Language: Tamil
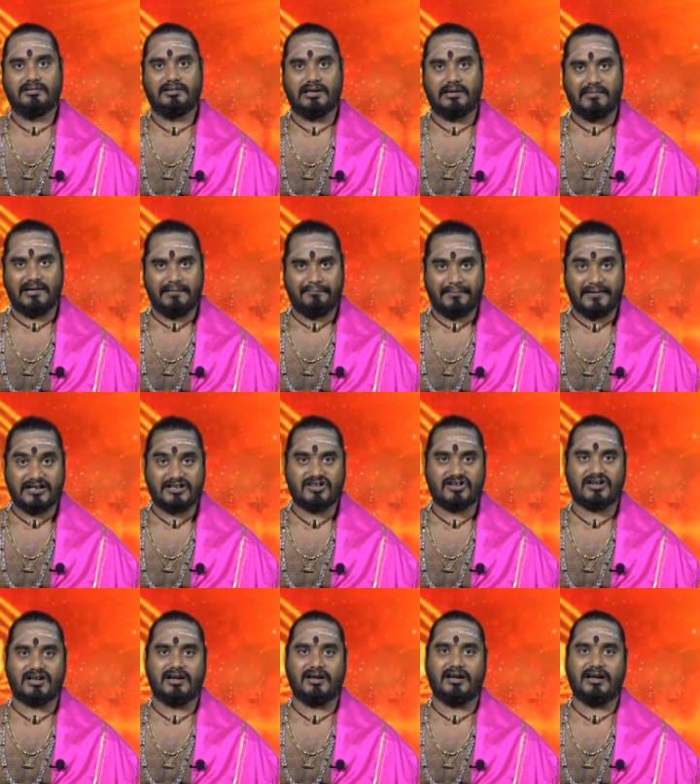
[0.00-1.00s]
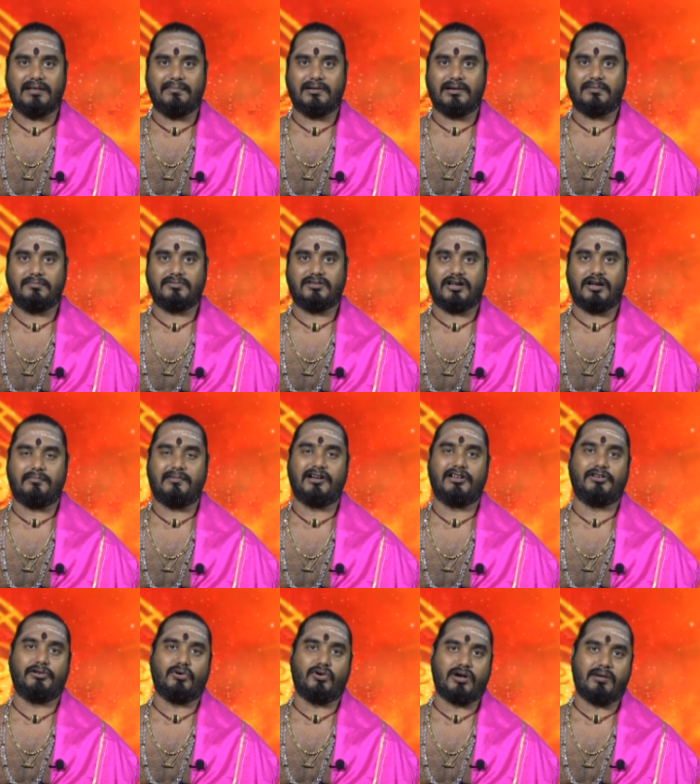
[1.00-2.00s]
திருமண பேச்சுக்கள் நடைபெறும் திருமண
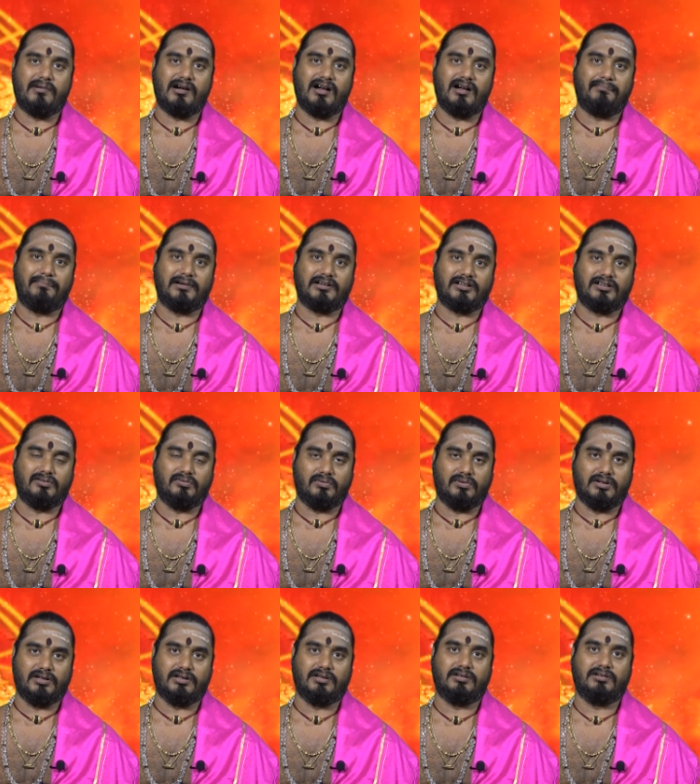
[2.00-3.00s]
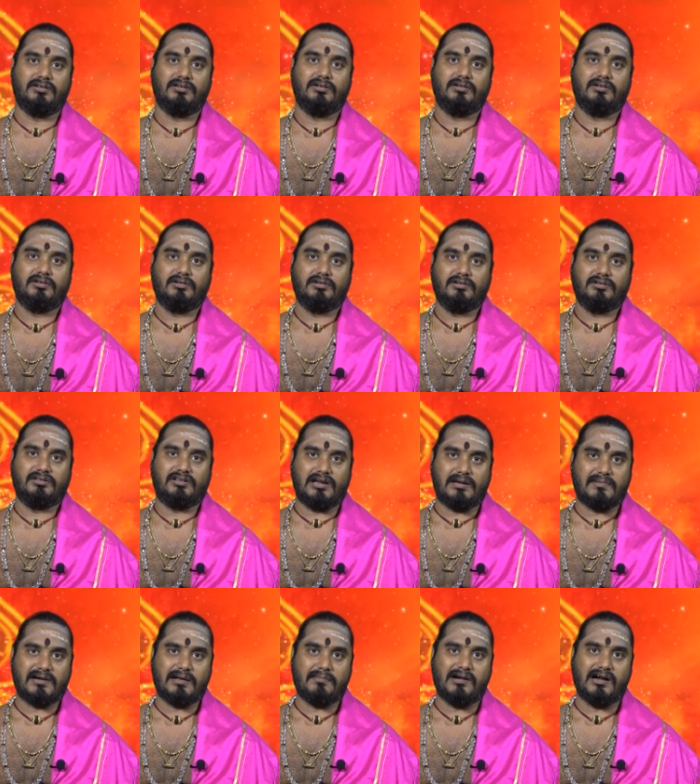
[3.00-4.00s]
யோகமாகப்பட்டது உண்டு
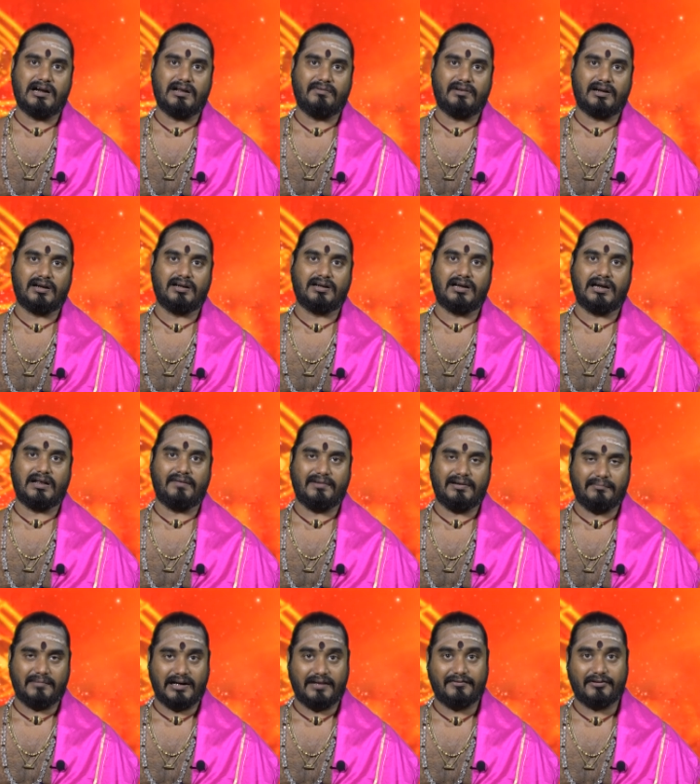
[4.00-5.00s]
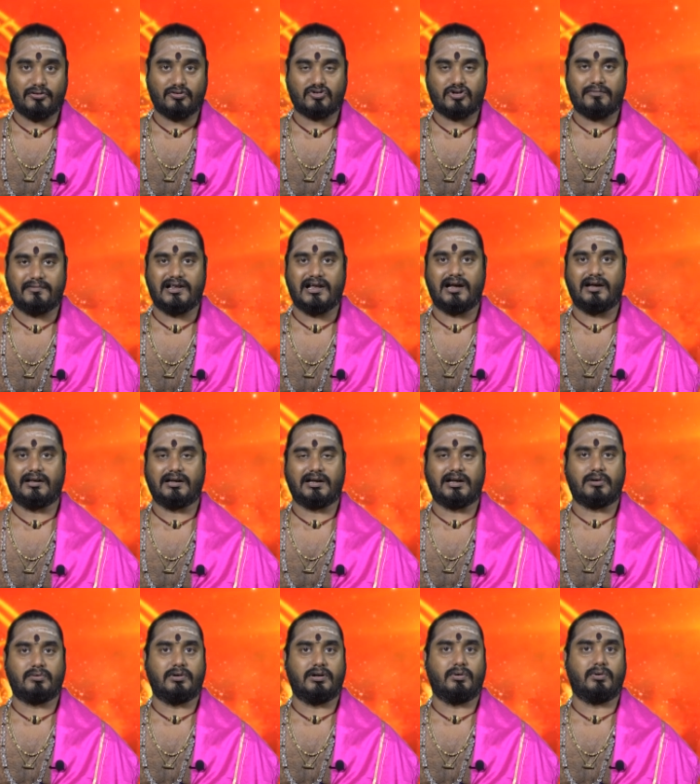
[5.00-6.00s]
திருமணமானவர்கள் கணவன் மனைவி ஒற்றுமையாக
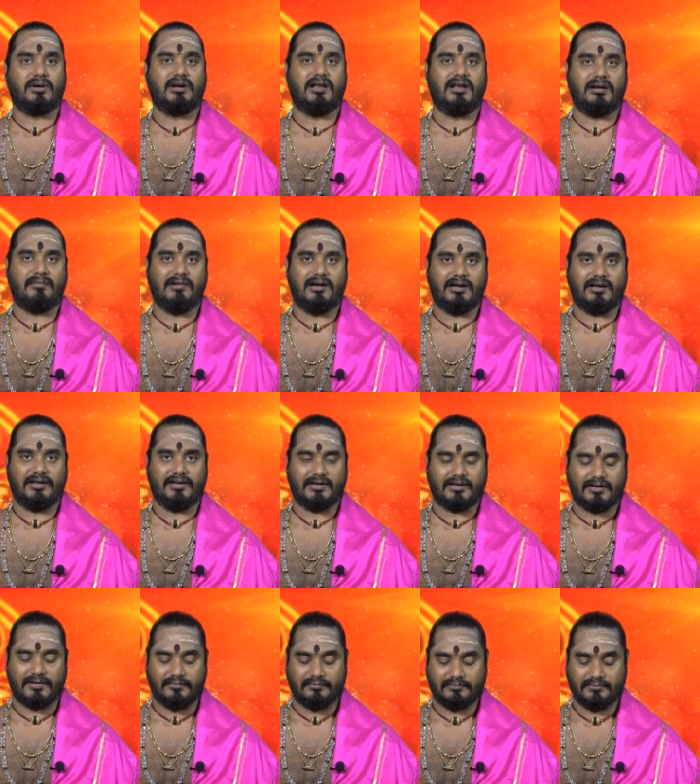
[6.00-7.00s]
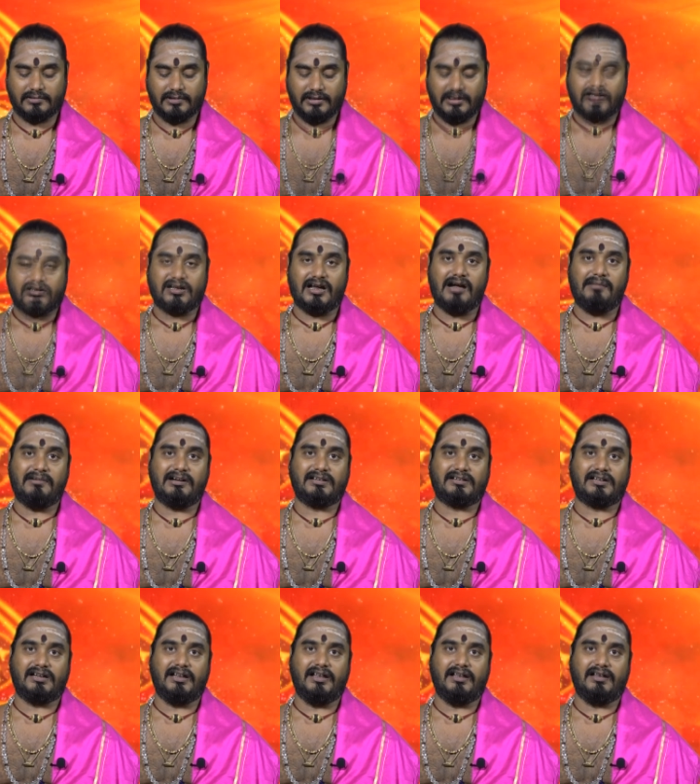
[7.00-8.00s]
இருக்கக்கூடிய ஒரு நேரமாக இருக்கும் எட்டாம்
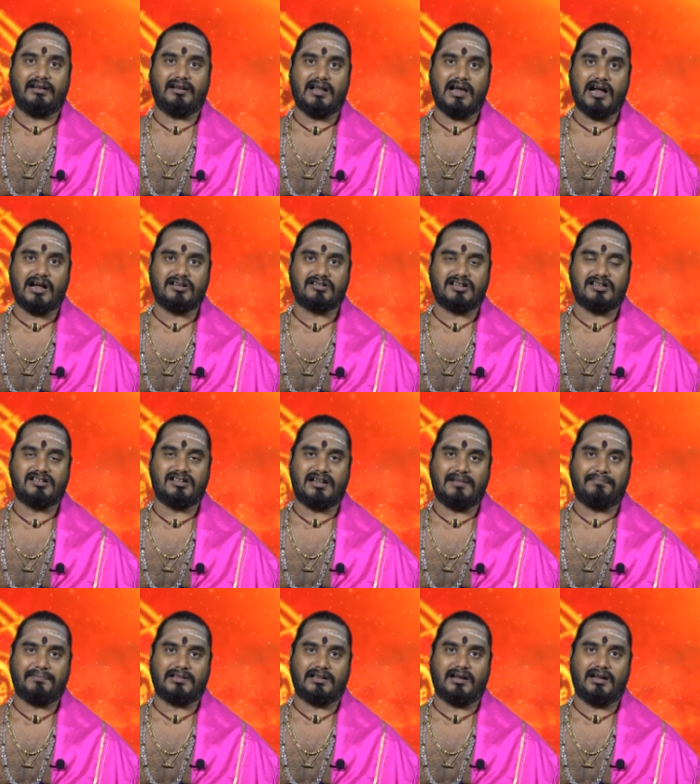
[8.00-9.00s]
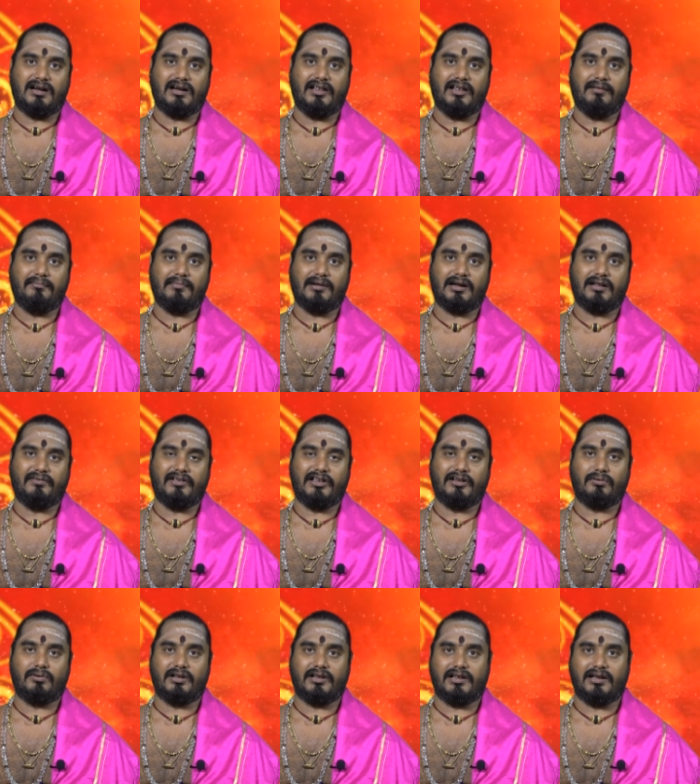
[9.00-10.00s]
இடத்திலே ராகு சஞ்சரிப்பதனாலே
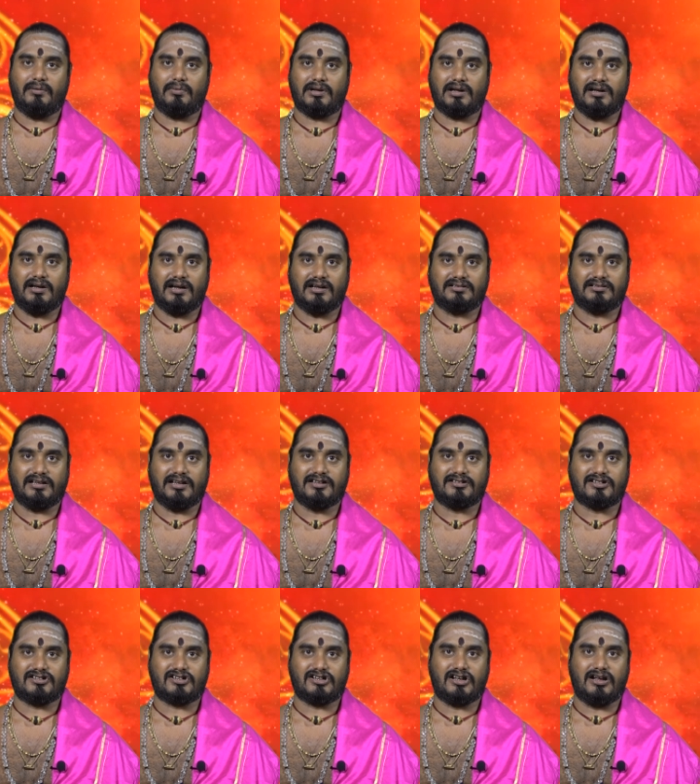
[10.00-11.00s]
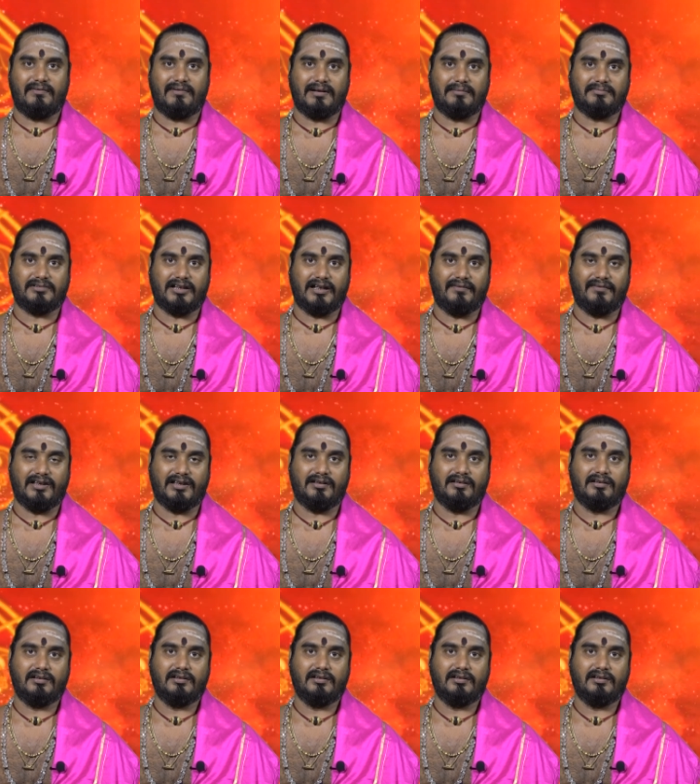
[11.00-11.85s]
மனைவியினுடைய உடல் நலத்திலே சற்று கவனம் தேவை